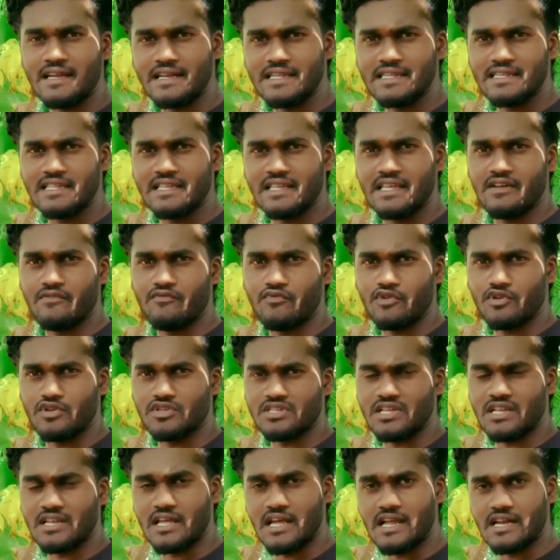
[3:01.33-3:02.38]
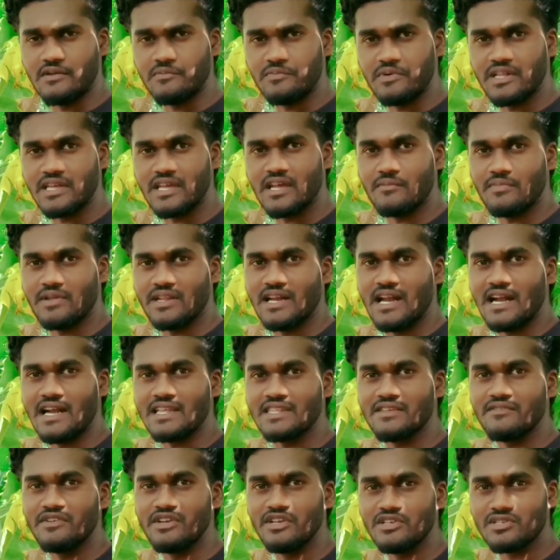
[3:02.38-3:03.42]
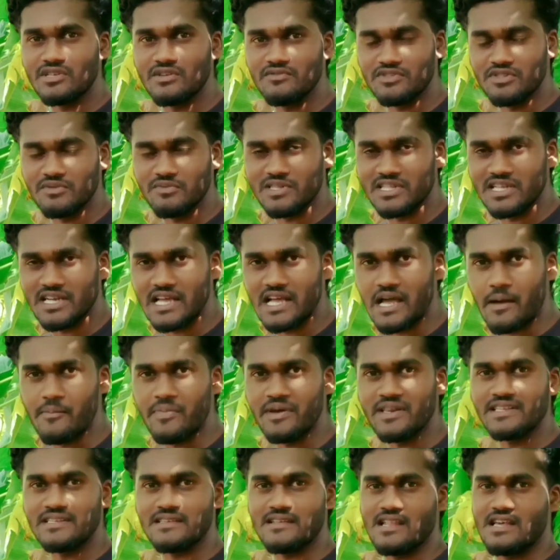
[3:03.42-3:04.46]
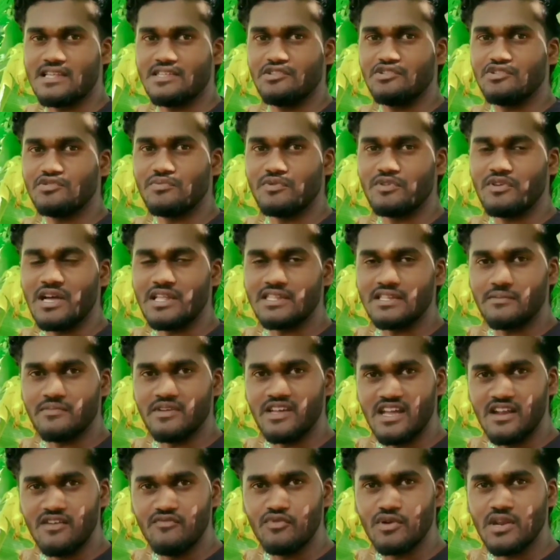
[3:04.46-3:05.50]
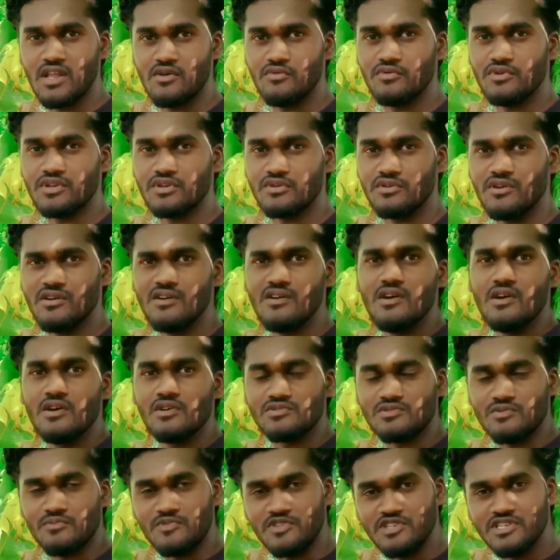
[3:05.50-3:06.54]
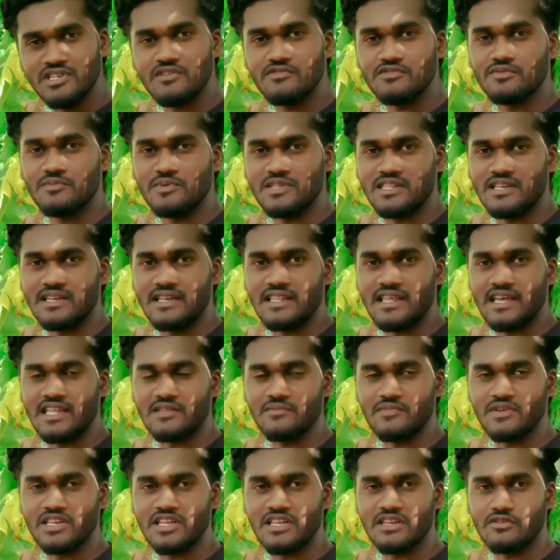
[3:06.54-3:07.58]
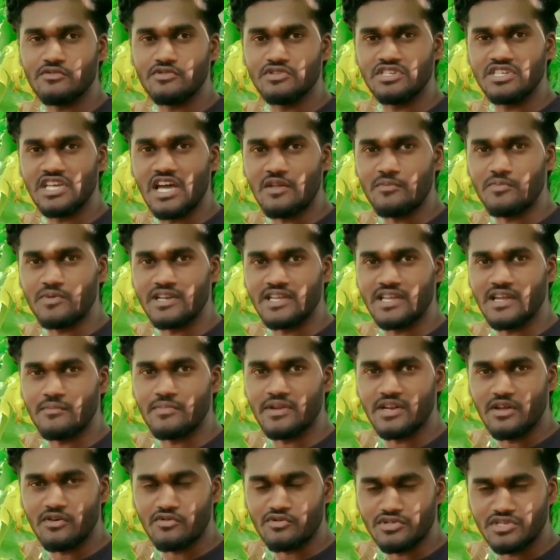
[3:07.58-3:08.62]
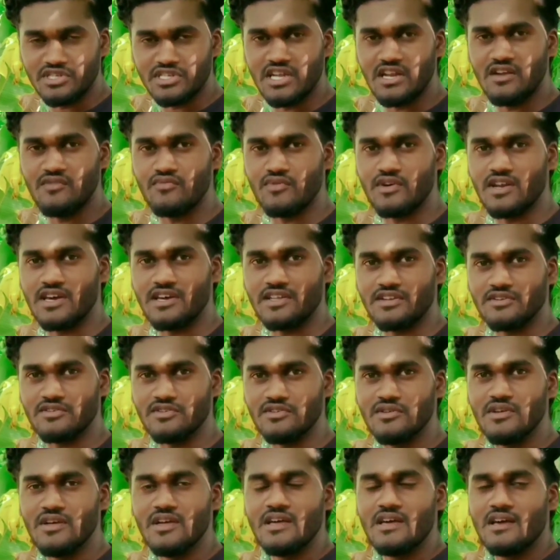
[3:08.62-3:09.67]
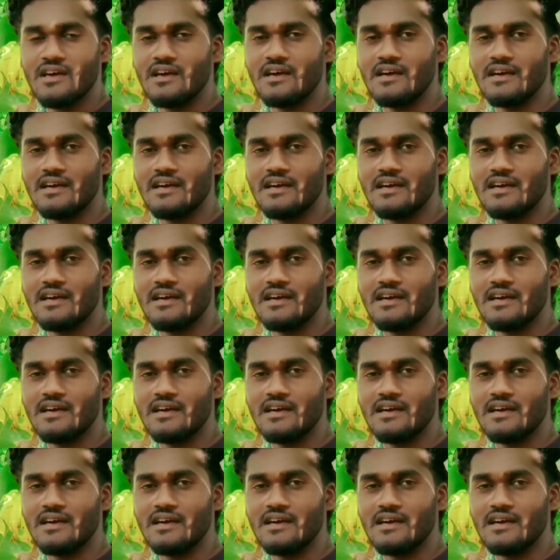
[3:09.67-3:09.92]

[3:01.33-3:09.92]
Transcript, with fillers: அதில் எடுத்தது நீங்கள் ஃபோட்டோஸ் எல்லாம் அனுப்புனீங்க அப்படின்னா அடுத்த வீடியோஸில் வந்து பார்த்தீங்கன்னா கம்பேரிசனாக அதை யூஸ் பண்ணுங்க அது நமக்கு ஹெல்ப்ஃபுல்லாகவும் இருக்கும் ஸோ முடிஞ்சால் வந்து பார்த்தீங்கன்னா நீங்கள் அந்த மாதிரி எனக்கு கொஞ்சம் ஷேர் பண்ணிங்க அப்படின்னா கொஞ்சம் ஹெல்ப்ஃபுல்லாக இருக்கும்